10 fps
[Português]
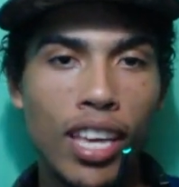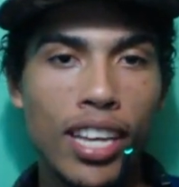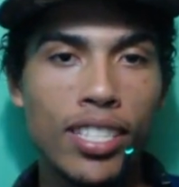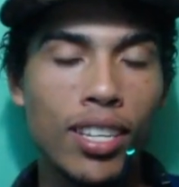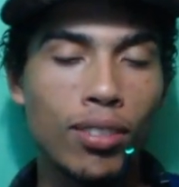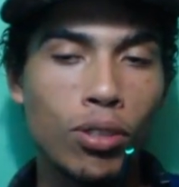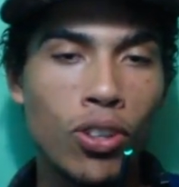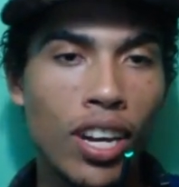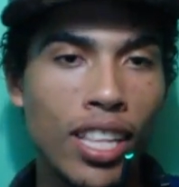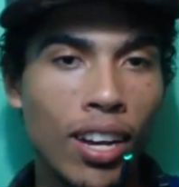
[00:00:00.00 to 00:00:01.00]
Que é assim que eu tô
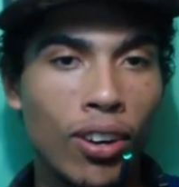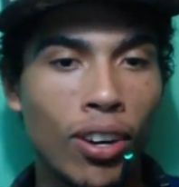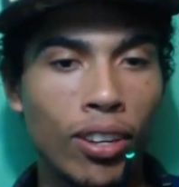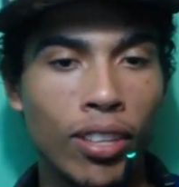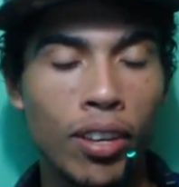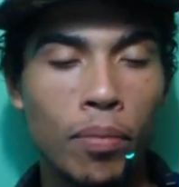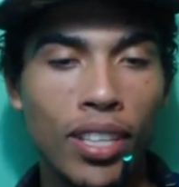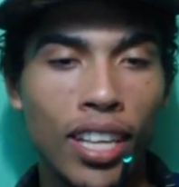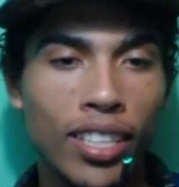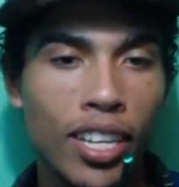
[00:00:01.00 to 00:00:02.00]
jogando agora. Eu tenho que
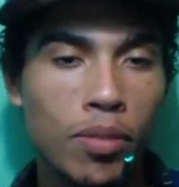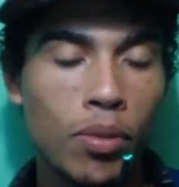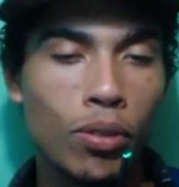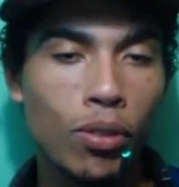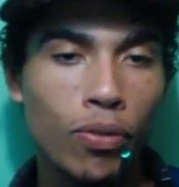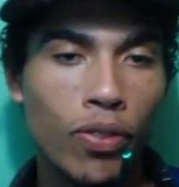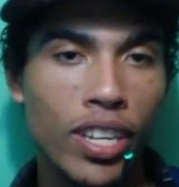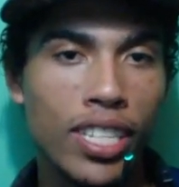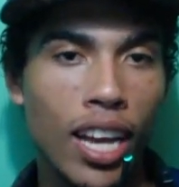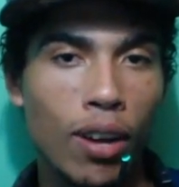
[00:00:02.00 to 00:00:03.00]
botar 3 minutos,
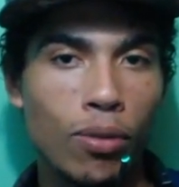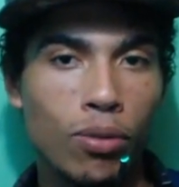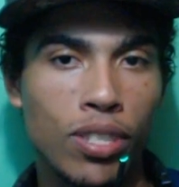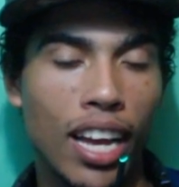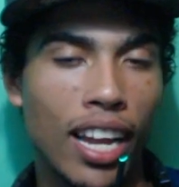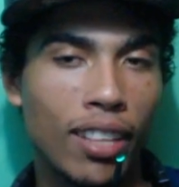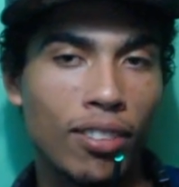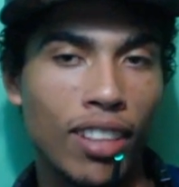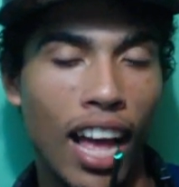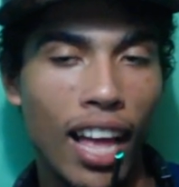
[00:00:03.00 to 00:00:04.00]
fechar os caras
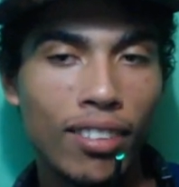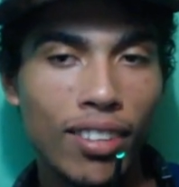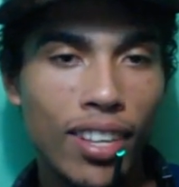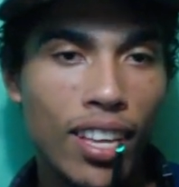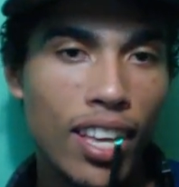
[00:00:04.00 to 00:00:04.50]
de um lado